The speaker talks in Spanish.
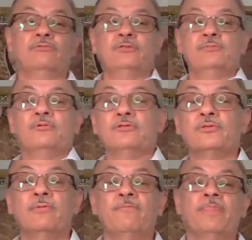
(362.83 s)
a tu
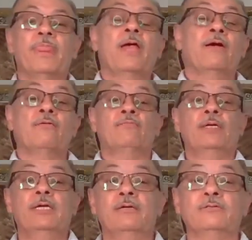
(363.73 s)
esposo,
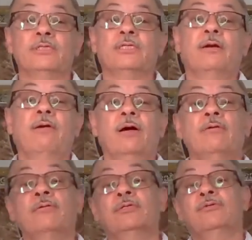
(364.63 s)
compañeros de
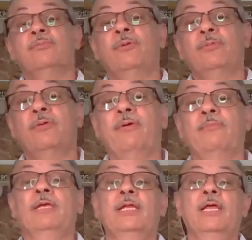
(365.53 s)
trabajo, en tu propia
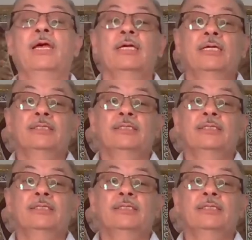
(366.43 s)
familia,